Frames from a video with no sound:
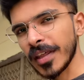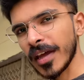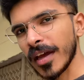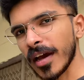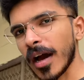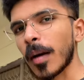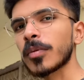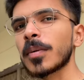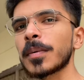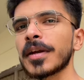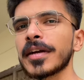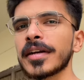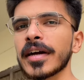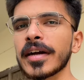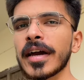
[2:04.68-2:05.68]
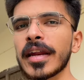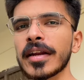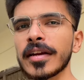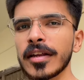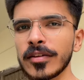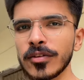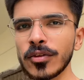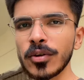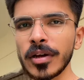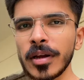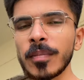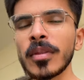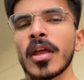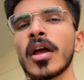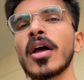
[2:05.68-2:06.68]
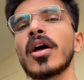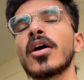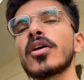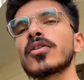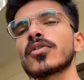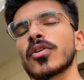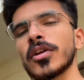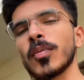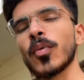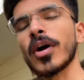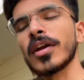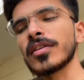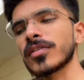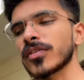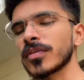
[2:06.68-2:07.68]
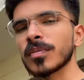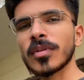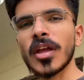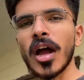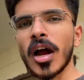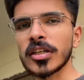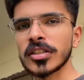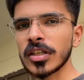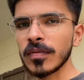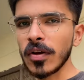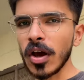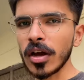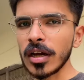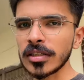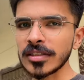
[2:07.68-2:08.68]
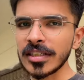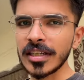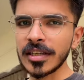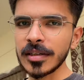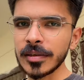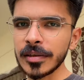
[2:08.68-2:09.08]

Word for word: है आप सब ठीक ठाक खैर खरीत से होंगे सो जी बॉयज़ आज का ब्लॉग का सीन